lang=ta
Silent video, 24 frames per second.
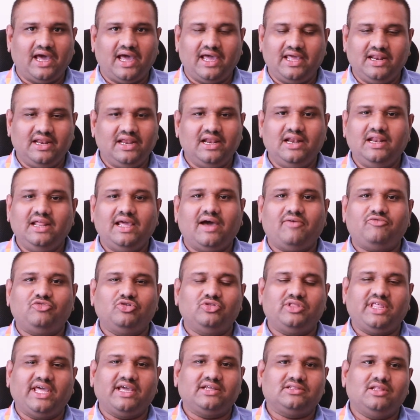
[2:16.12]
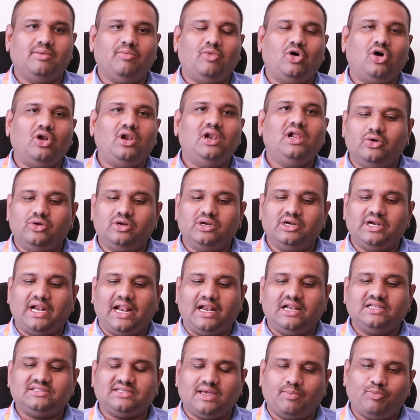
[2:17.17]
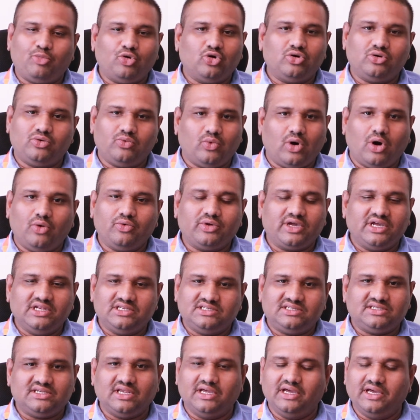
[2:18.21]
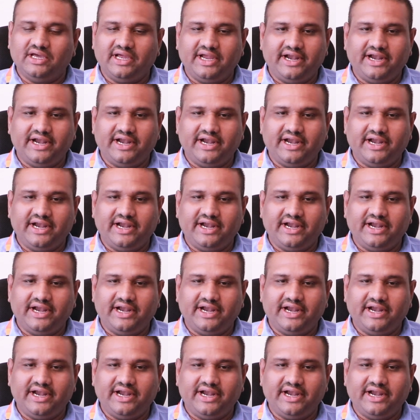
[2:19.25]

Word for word: ஐ ரியலி ஹாவ் டு தேங்க் தெம் ஆல் ஒரு நல்ல சப்போர்ட் வாவ் கிட்ஸ்